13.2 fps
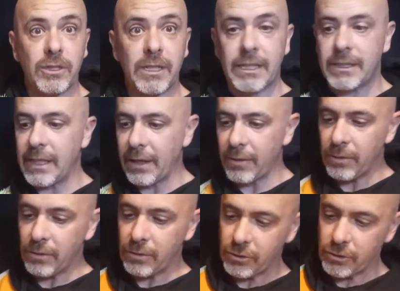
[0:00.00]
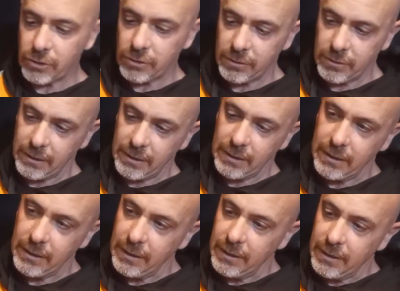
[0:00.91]
ya estas dos,
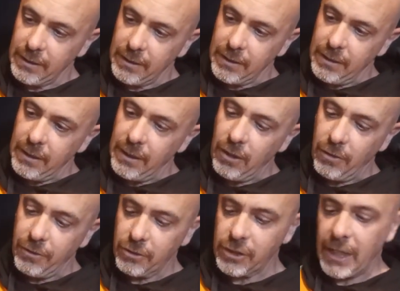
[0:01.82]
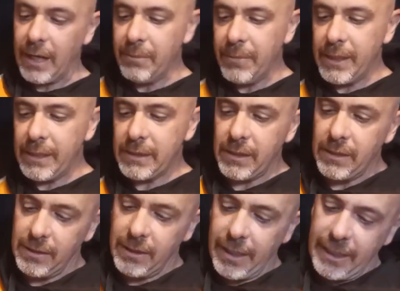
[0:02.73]
eh, los dos alambres,
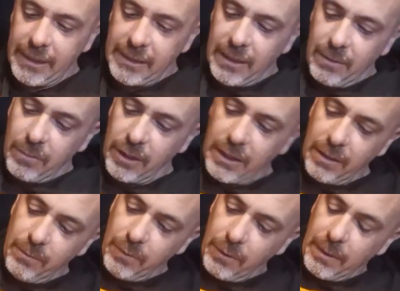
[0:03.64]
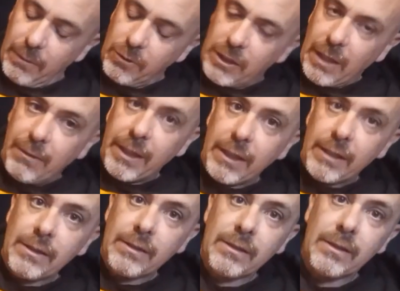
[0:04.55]
ahora sí que, por ejemplo, vamos a
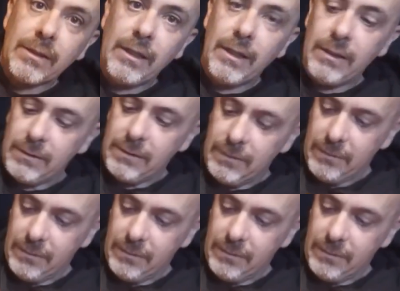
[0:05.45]
ver que